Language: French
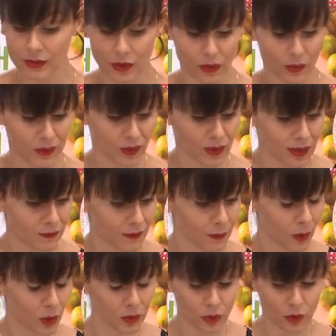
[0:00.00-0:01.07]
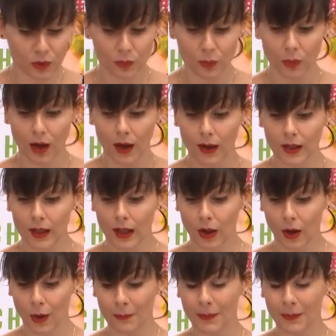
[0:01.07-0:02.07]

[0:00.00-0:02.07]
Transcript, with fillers: que ce qui fait prendre du poids, euh,